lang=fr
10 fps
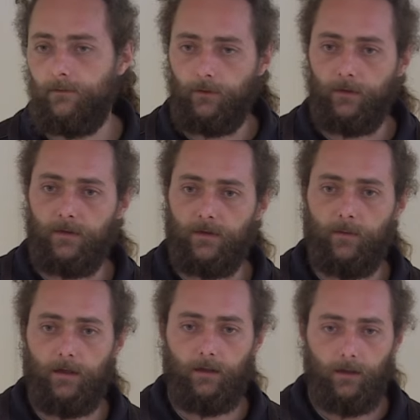sur 30
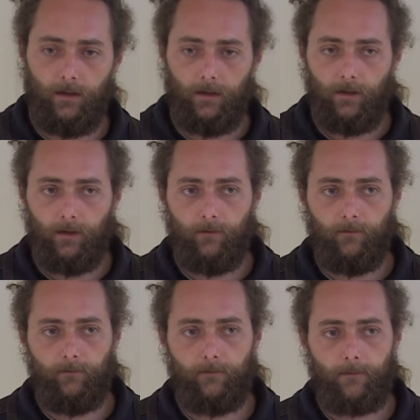cm.
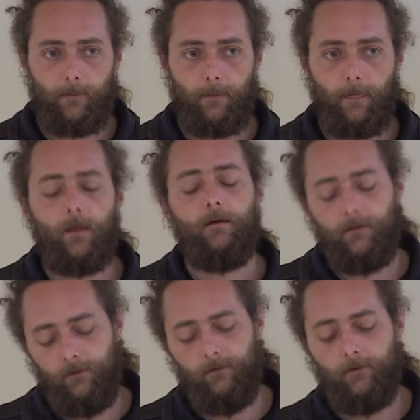Beaucoup plus loin que 30
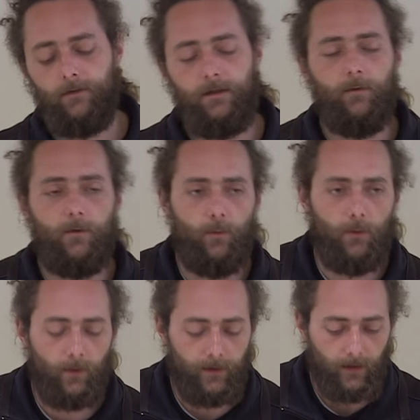cm. Aussi beaucoup
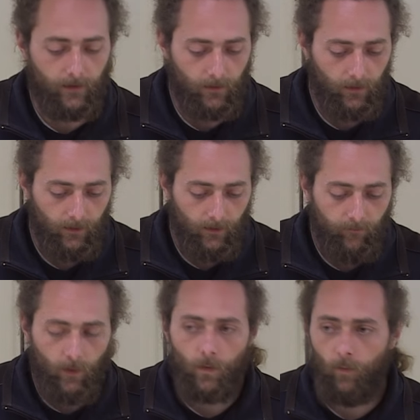plus loin, on est d'accord.
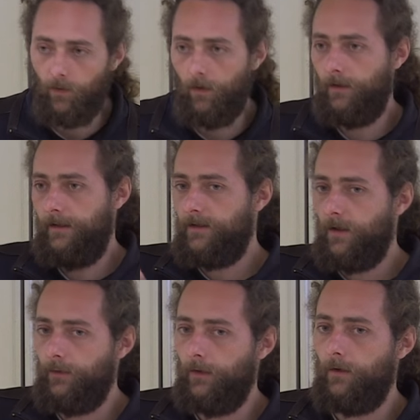Mais on comprend que les
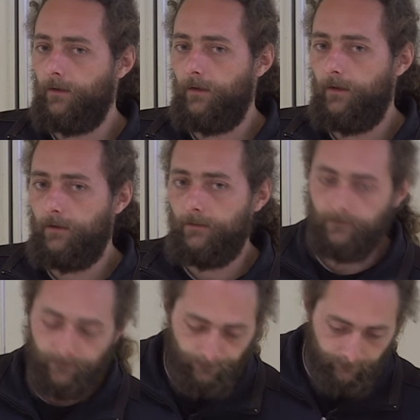ordres de grandeur,
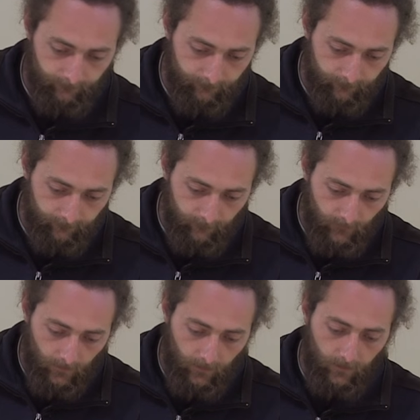
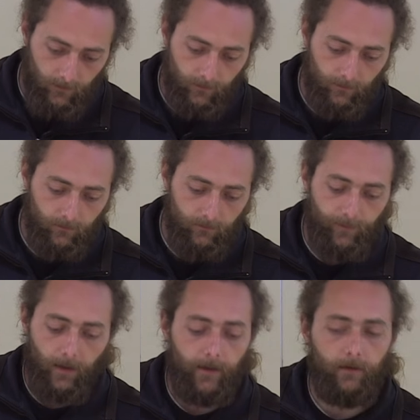euh, nous
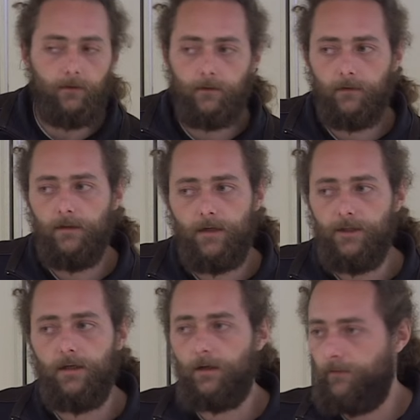permettent
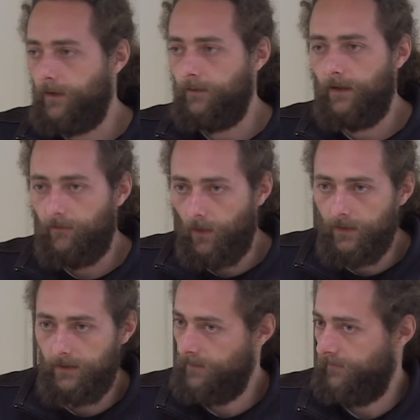d'imaginer que le ver de terre va
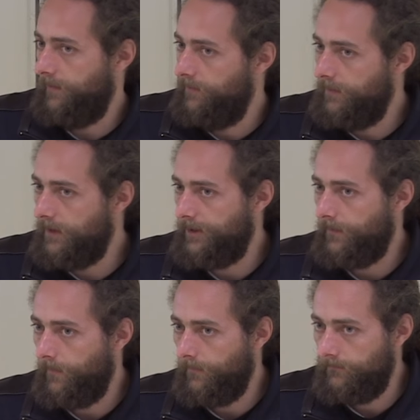aussi bien faire le boulot que la
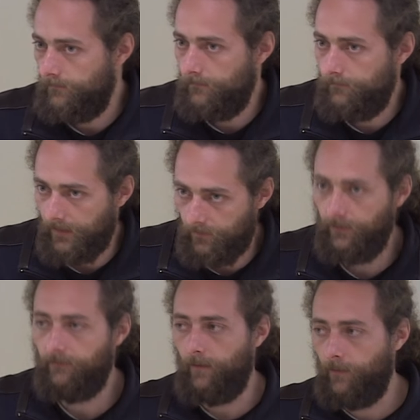charrue. Parce
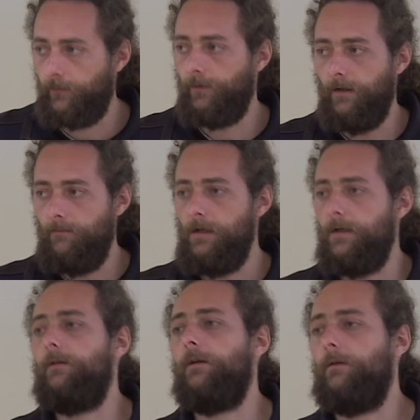qu'on est vraiment sur des
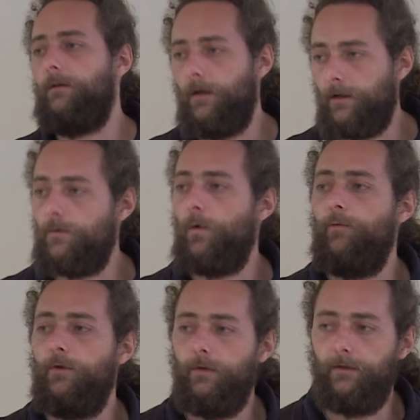milliers de tonnes de terre qui sont
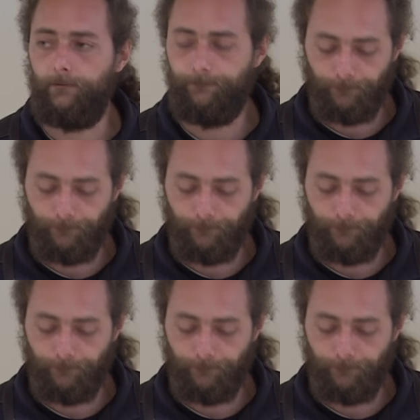remuées tous les ans.